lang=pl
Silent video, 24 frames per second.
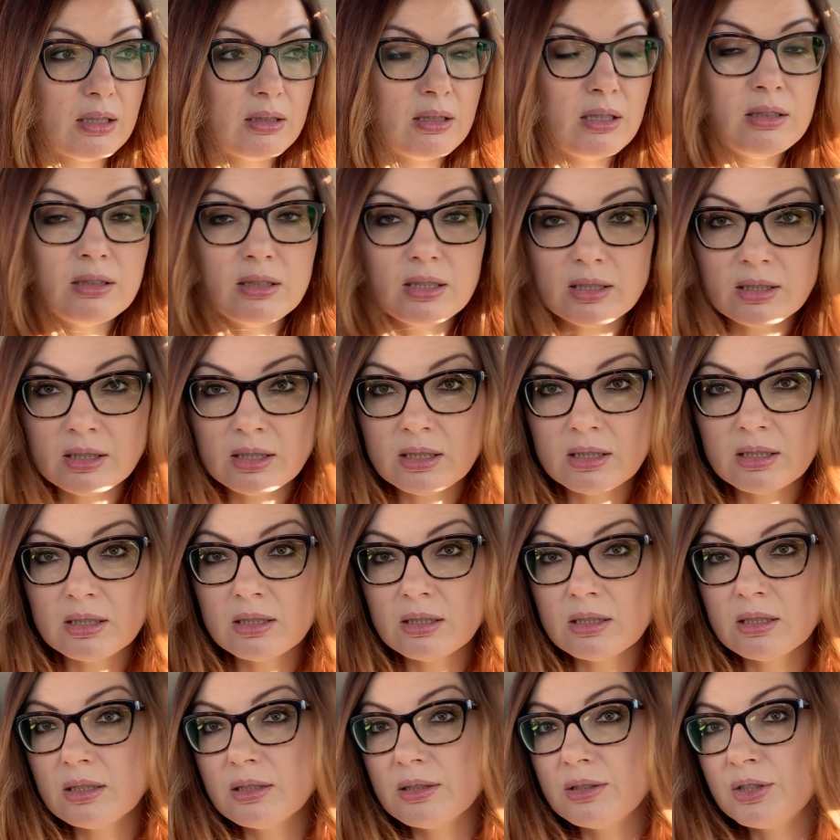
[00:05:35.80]

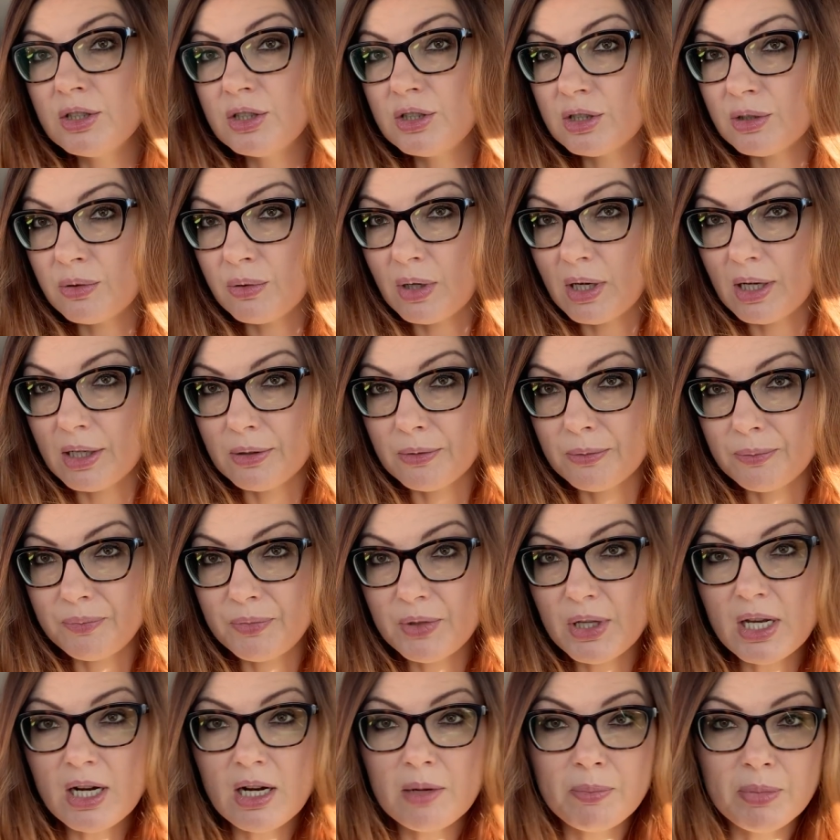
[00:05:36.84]
Dentyści nie działają,
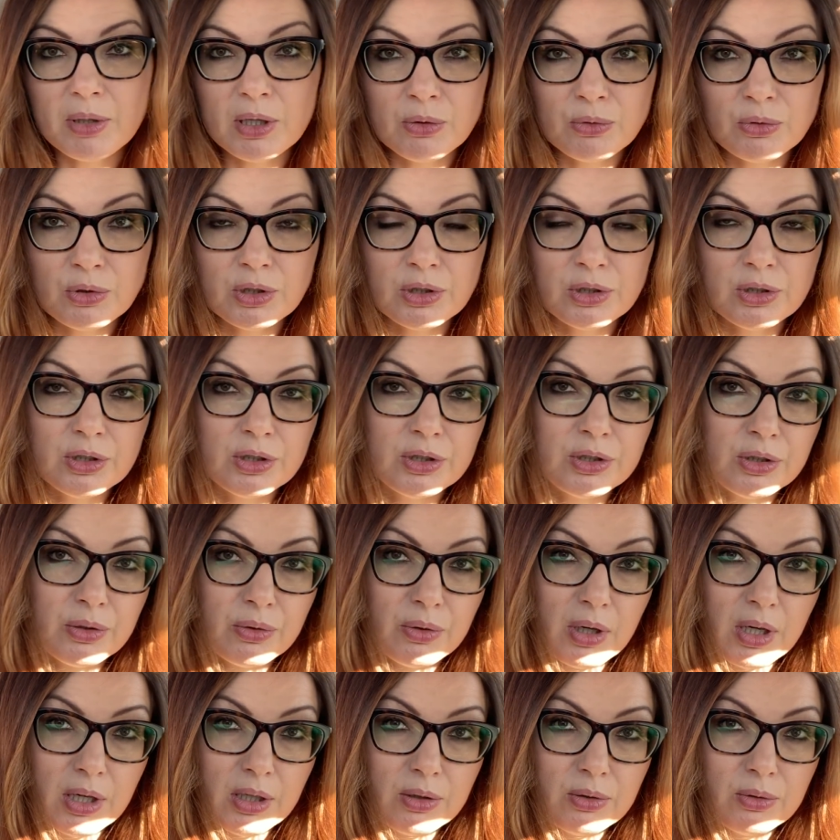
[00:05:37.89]
terapeuci nie
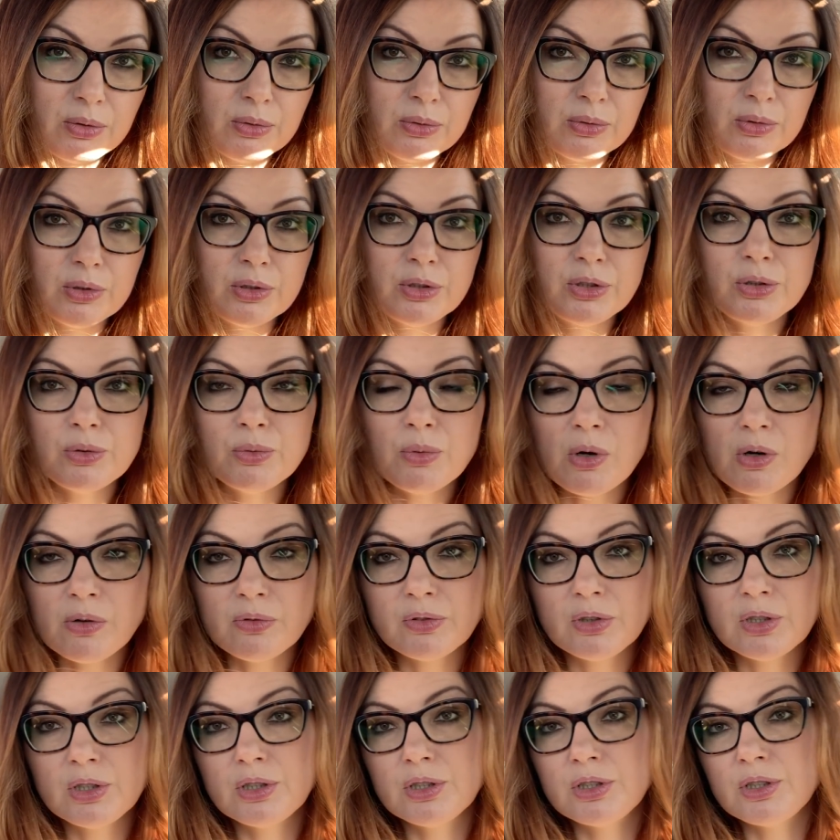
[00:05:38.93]
działają,
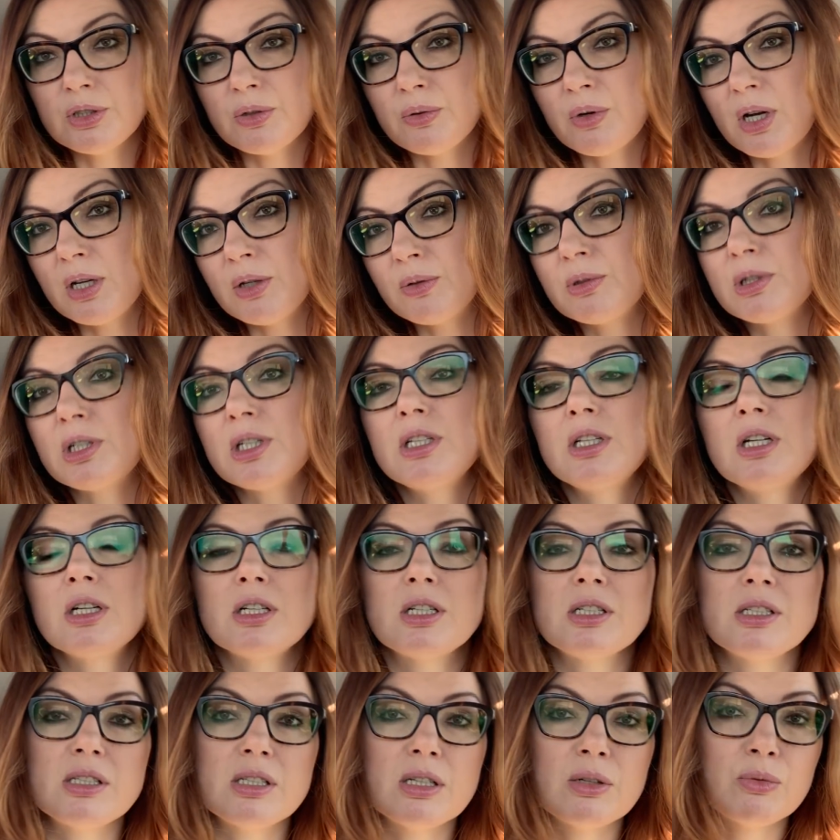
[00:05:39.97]
siłownie nie działają, kina,
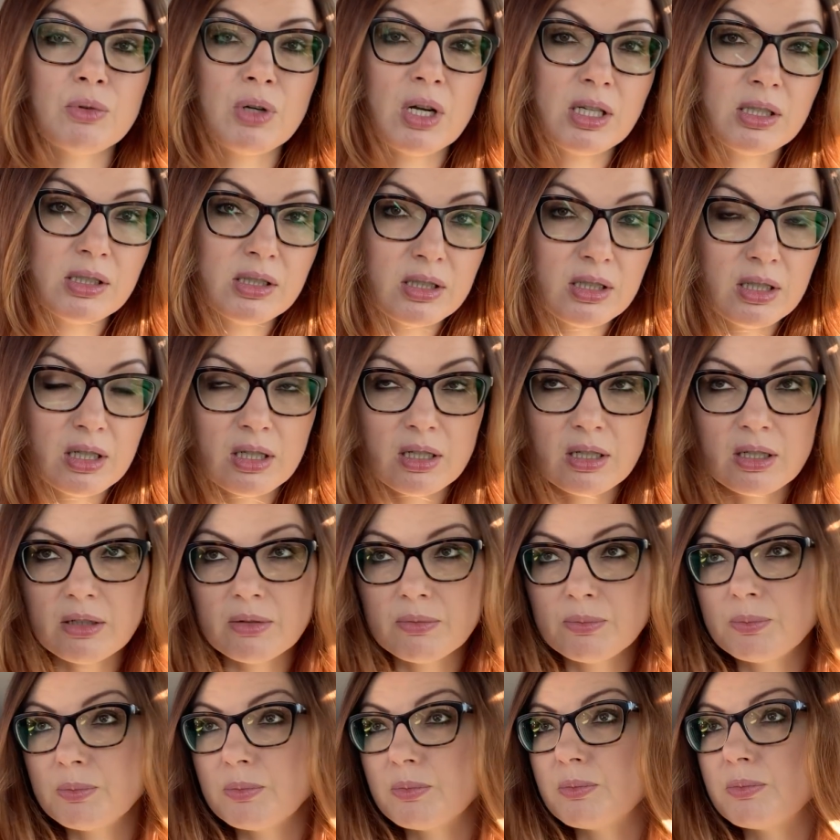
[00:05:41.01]
restauracje,